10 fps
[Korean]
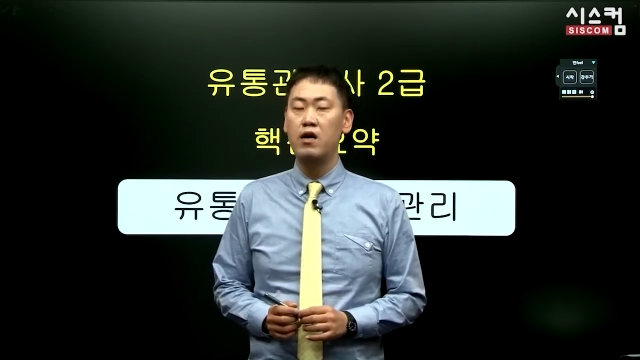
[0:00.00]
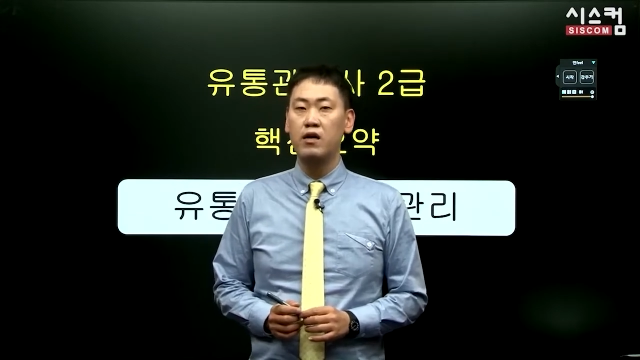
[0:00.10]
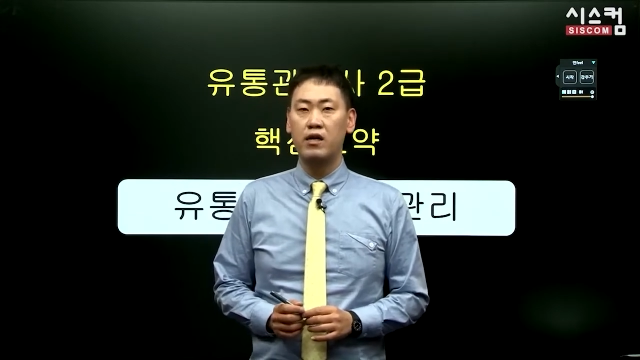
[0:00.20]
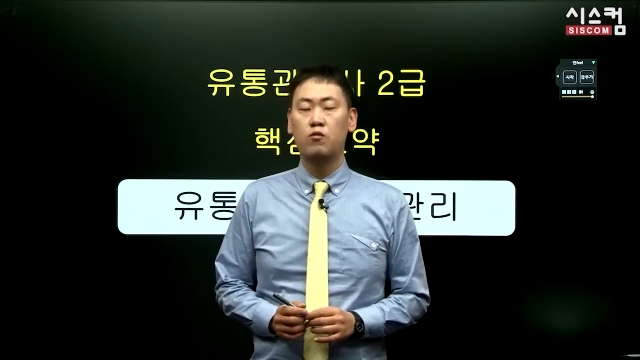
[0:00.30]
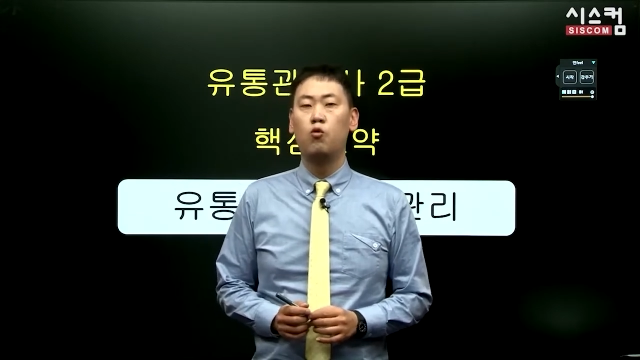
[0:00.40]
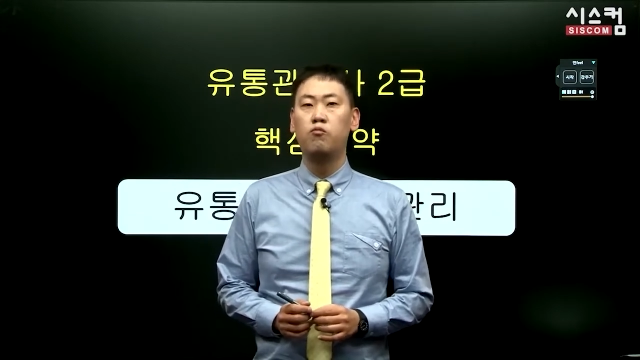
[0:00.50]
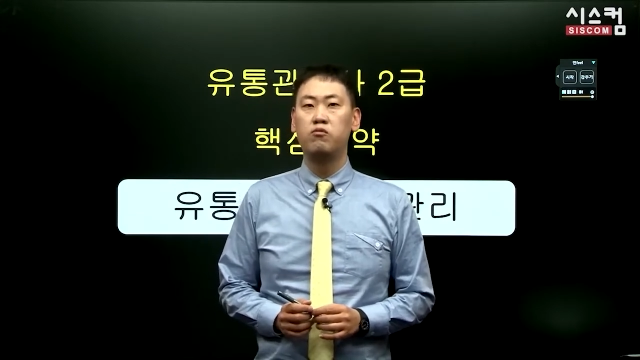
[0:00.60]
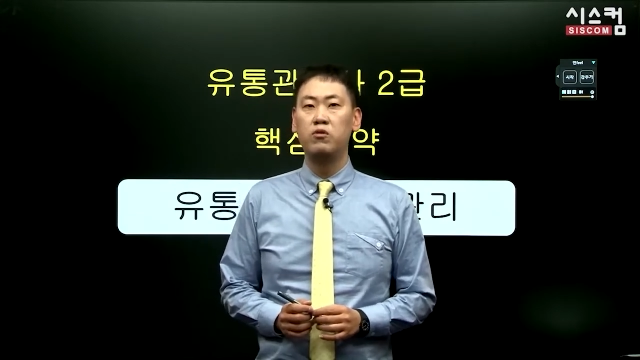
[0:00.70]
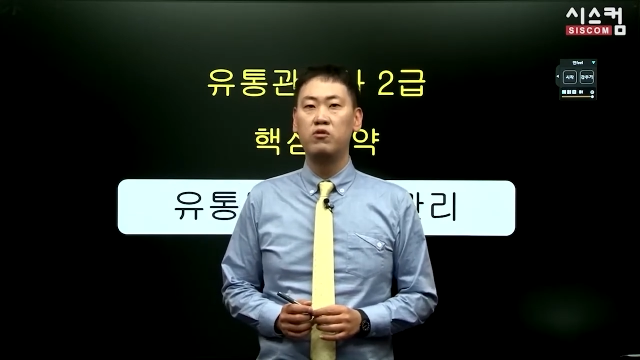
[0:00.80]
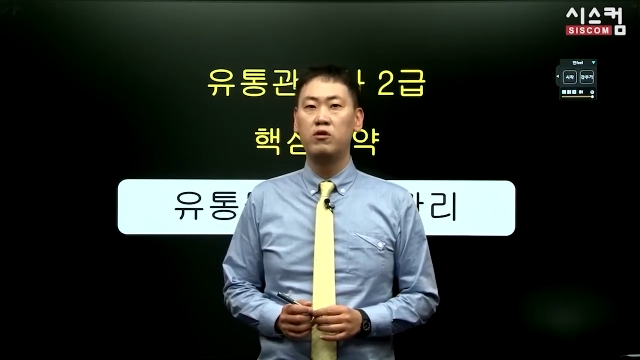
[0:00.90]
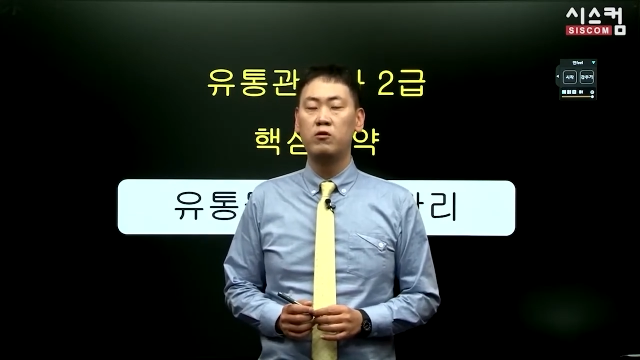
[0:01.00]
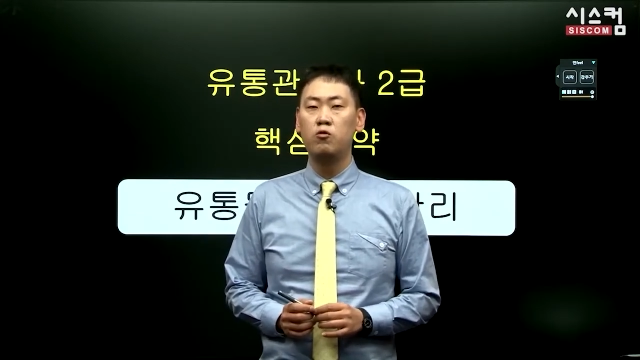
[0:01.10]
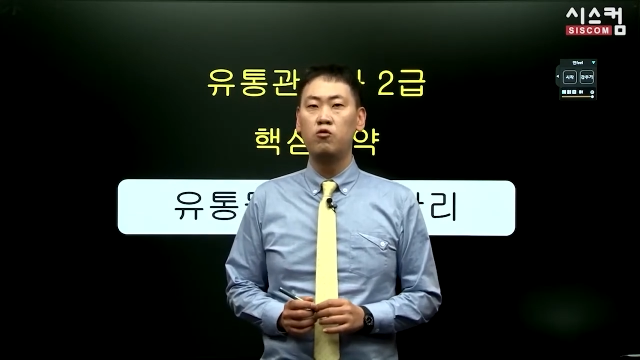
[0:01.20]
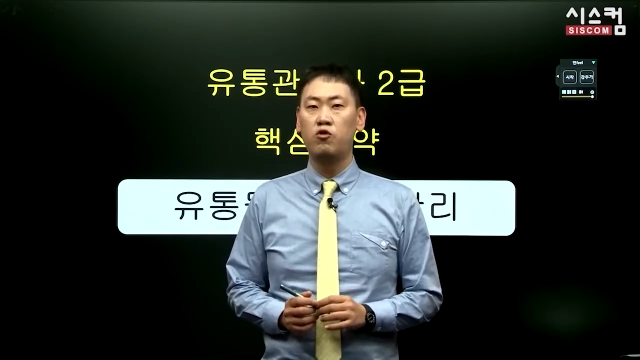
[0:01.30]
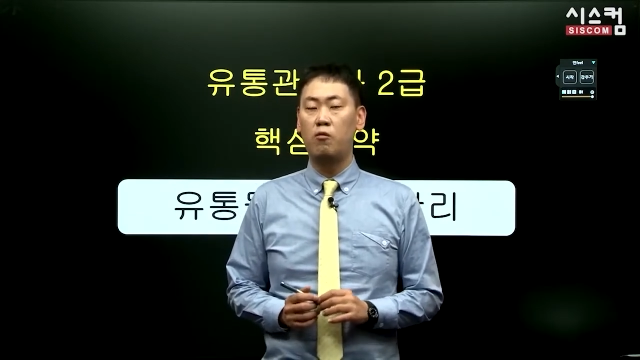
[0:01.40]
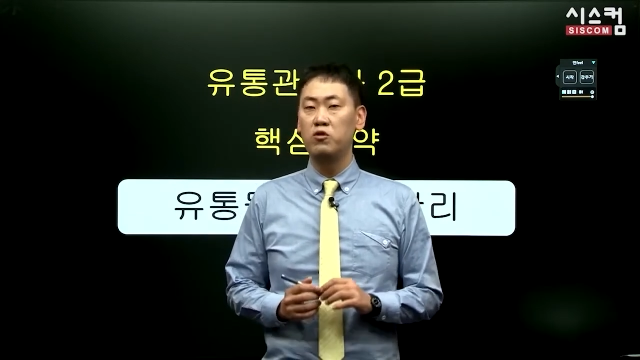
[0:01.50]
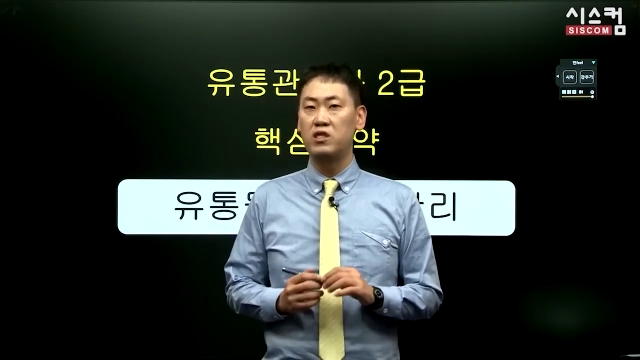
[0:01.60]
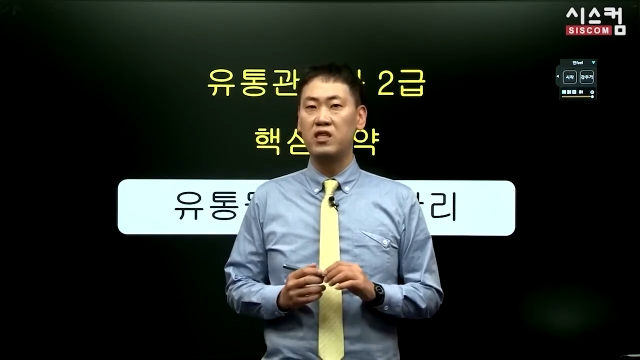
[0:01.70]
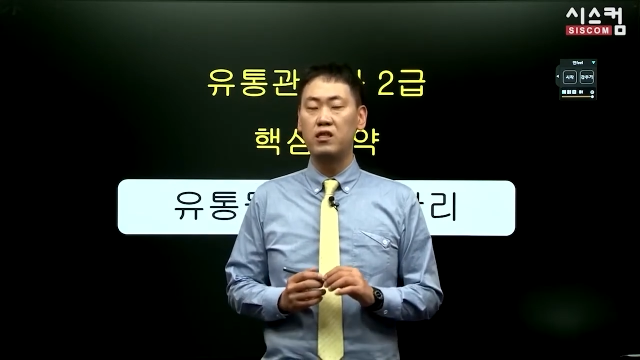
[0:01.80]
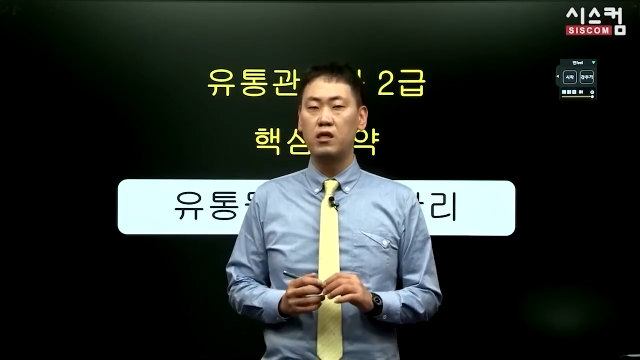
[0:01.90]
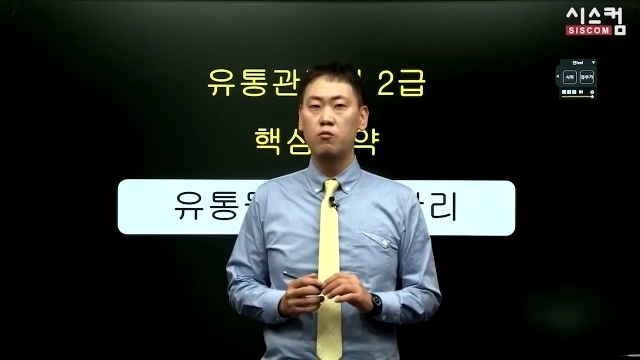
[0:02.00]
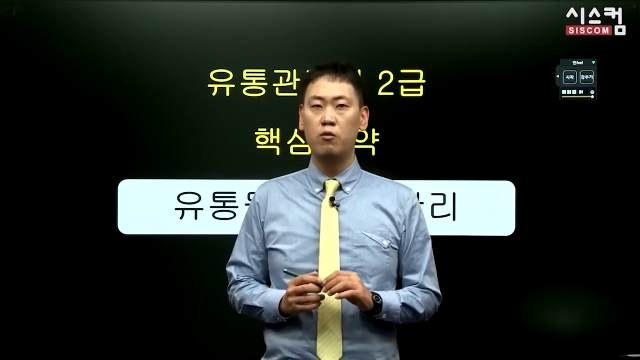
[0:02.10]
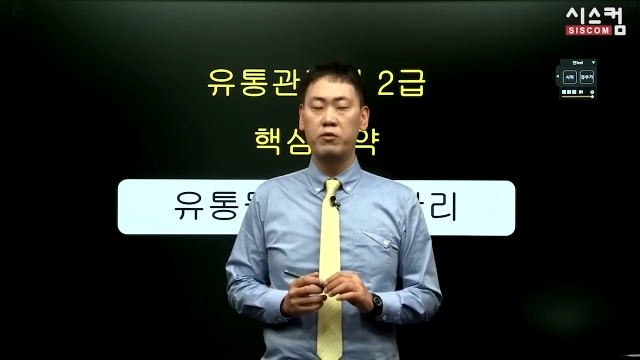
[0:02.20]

그러니까 그 부분들도 너무 지나치게 볼